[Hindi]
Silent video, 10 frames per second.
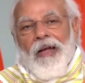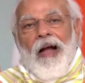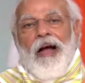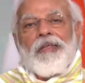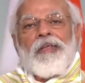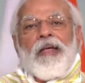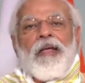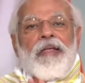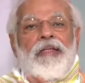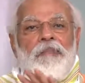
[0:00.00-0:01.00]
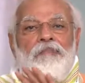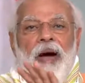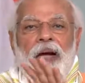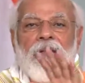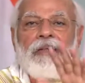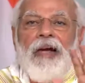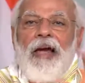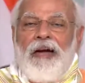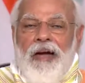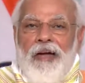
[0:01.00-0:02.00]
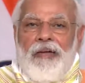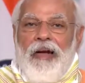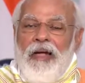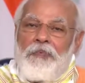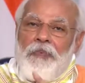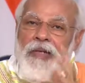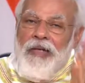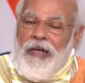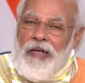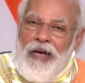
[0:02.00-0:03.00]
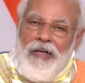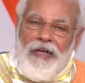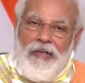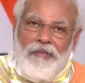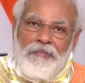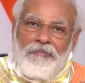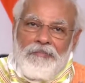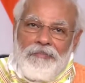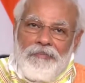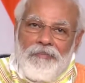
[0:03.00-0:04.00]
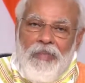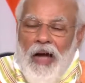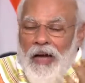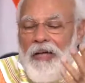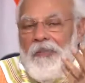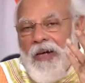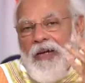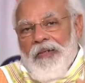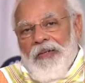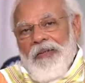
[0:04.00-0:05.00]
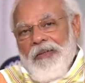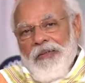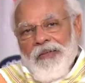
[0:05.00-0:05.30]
काशी के सम्मानित कलाकार नई पीढ़ी के कलाकार आगे बढ़ा रहे हैं